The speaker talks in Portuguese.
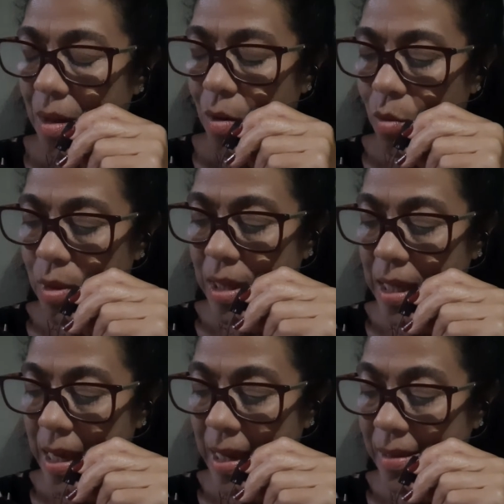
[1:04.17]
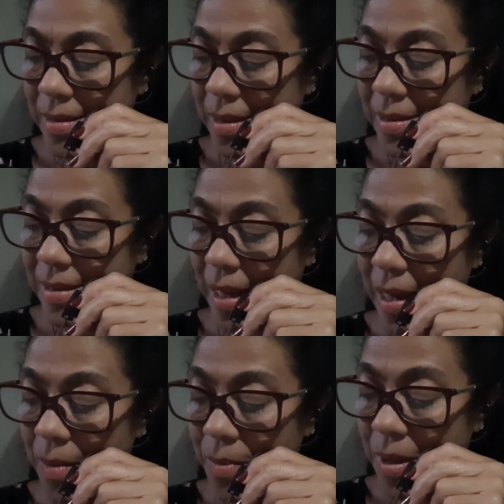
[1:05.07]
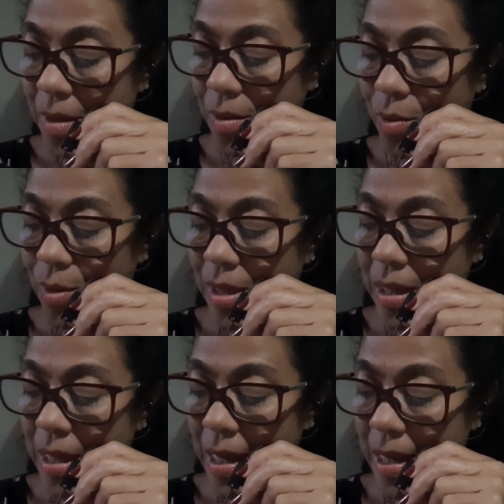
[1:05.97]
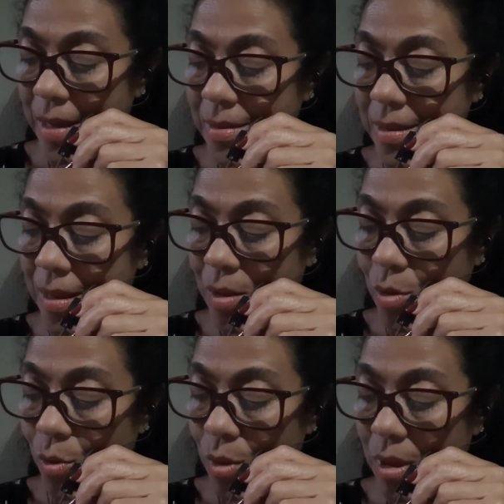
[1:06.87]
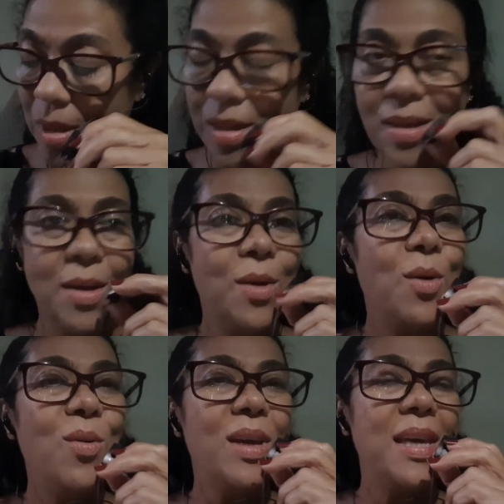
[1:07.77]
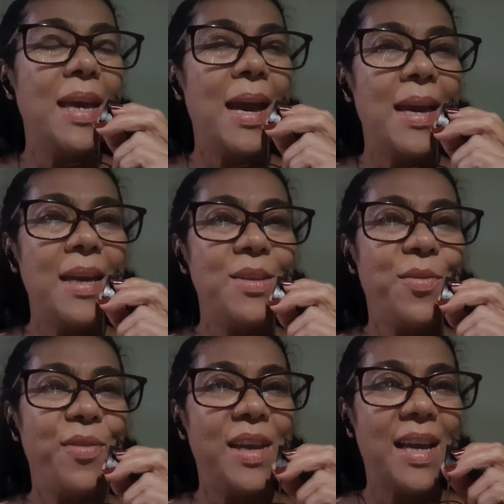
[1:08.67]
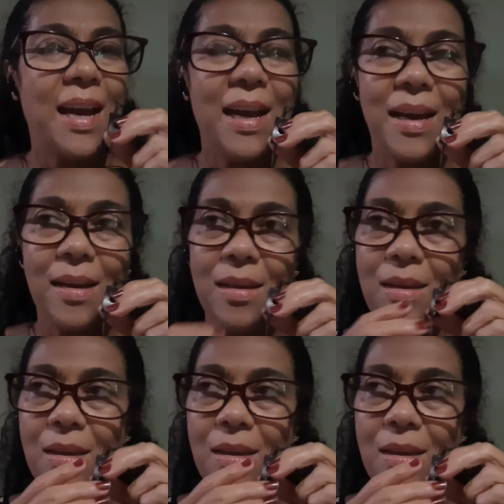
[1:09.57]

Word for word: O que é ser sábia, o que é ser tola, o que é edificar